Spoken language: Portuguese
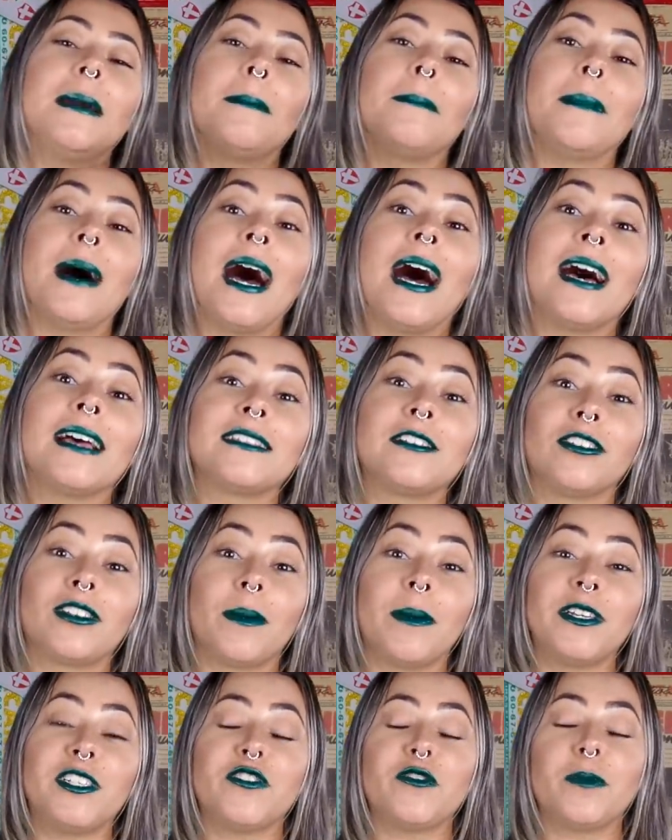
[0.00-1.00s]
Mas eu
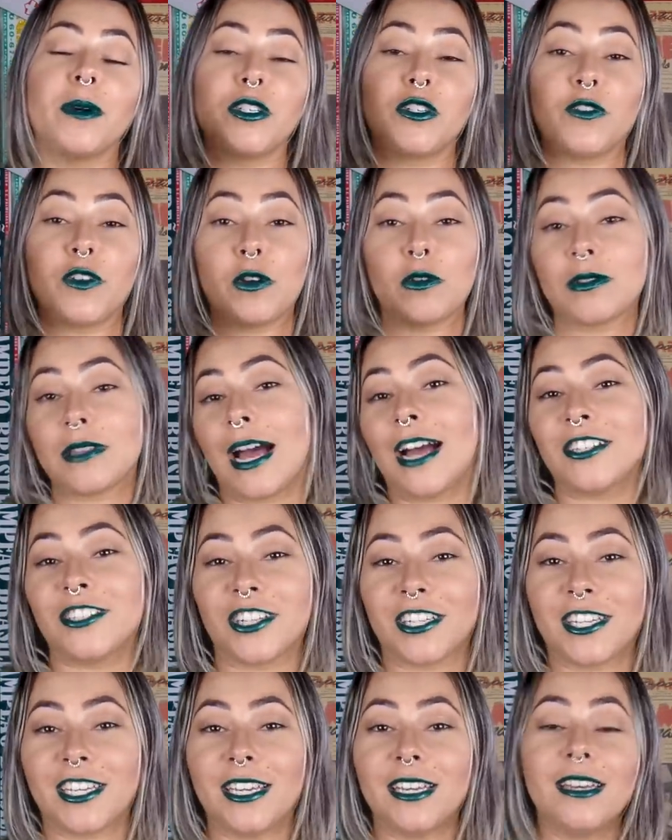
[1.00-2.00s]
também tive uma dificuldade
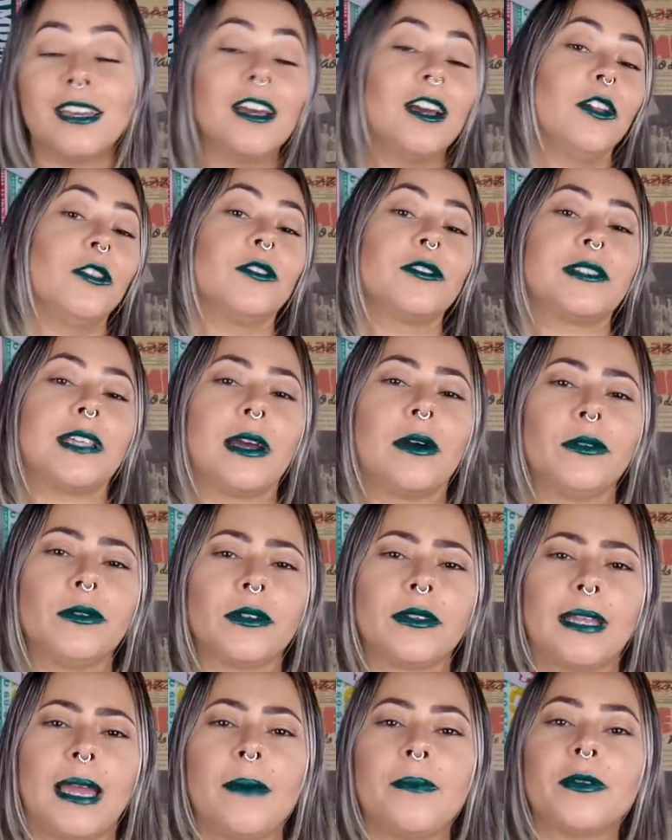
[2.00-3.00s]
aqui. No
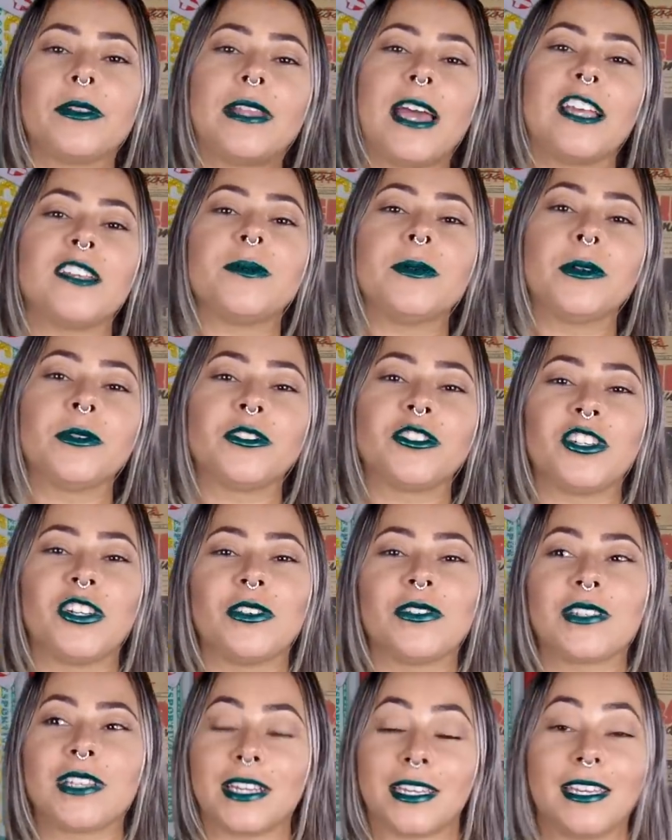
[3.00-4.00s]
segundo tempo, 10
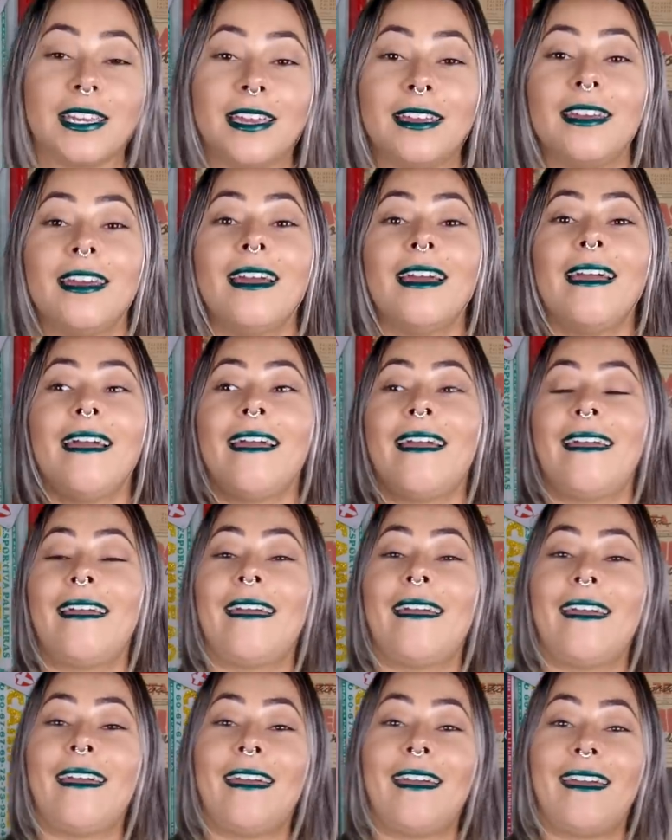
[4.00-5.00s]
minutinhos aqui,
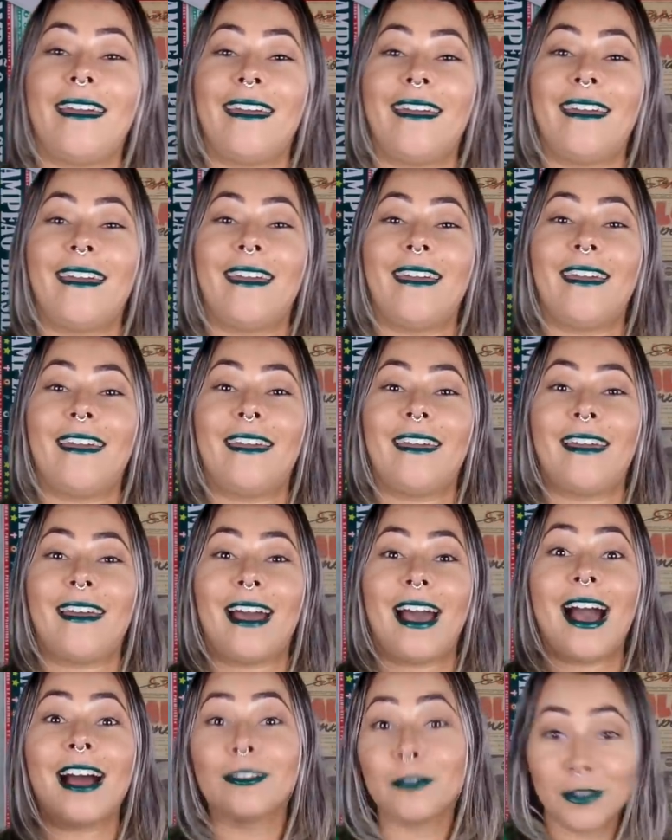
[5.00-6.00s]
é...
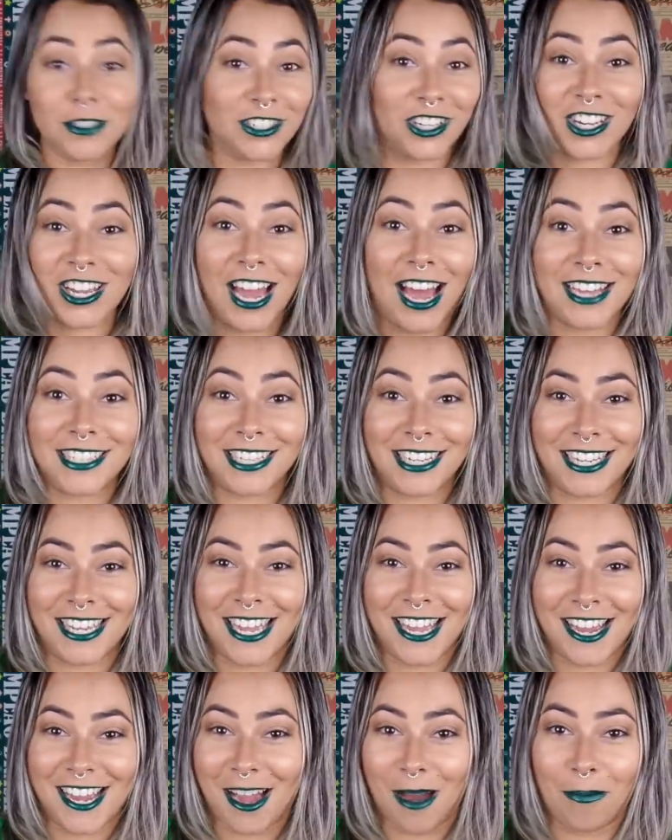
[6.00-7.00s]
a luz de casa
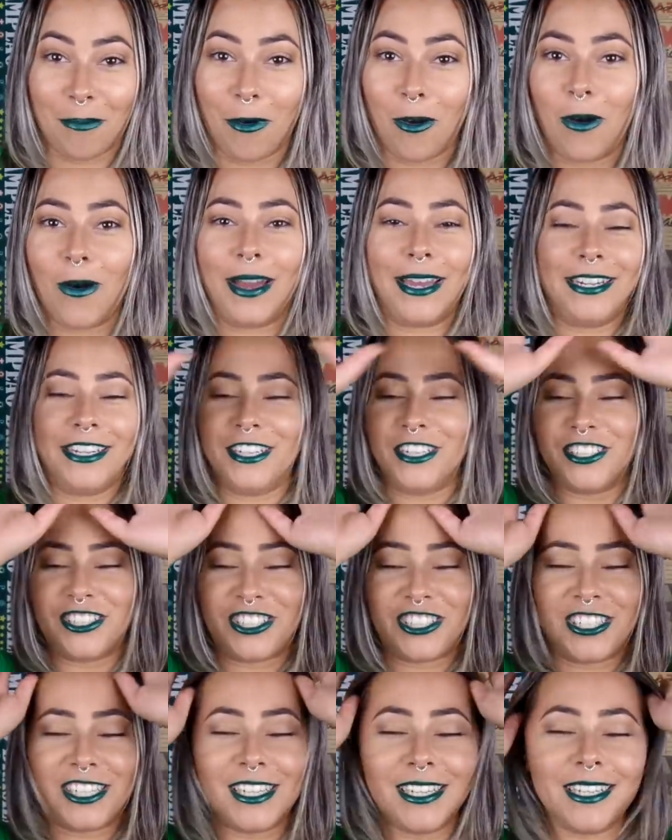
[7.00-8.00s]
aqui acabou, a
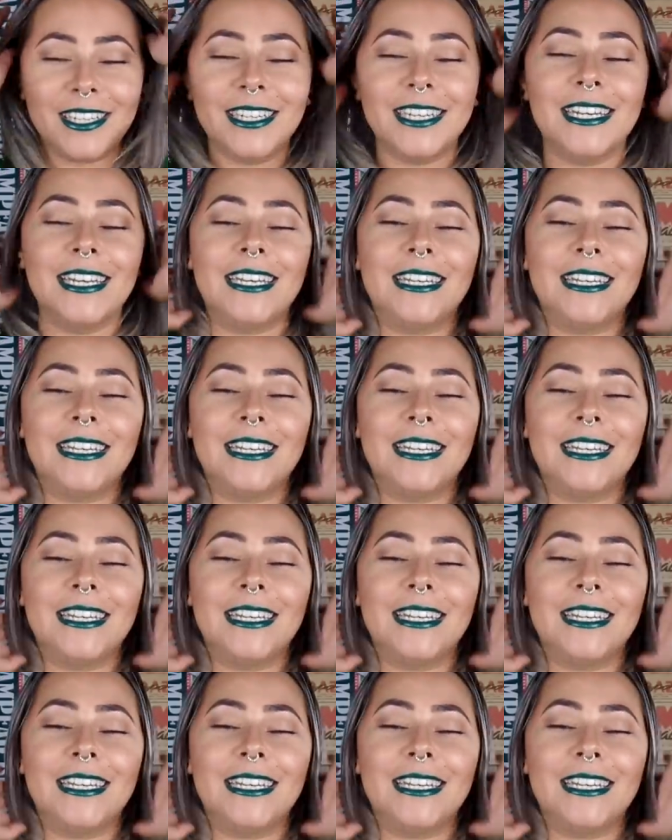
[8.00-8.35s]
energia.